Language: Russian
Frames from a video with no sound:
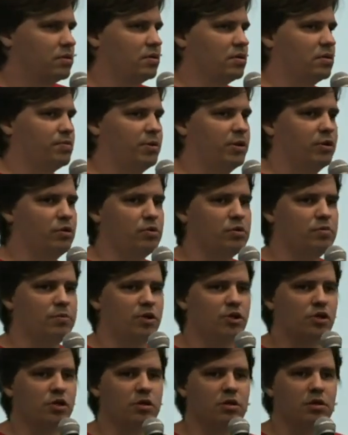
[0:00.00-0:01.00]
спрыгнул с
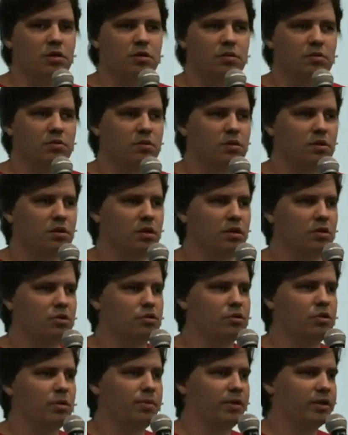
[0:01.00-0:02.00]
машины, ехал
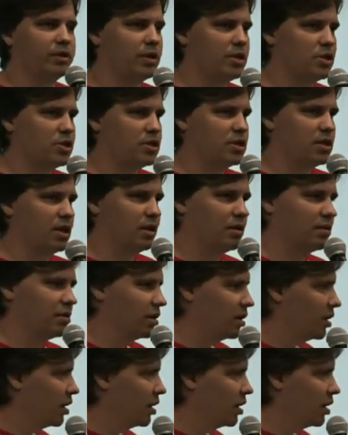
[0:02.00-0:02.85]
сюда полтора часа,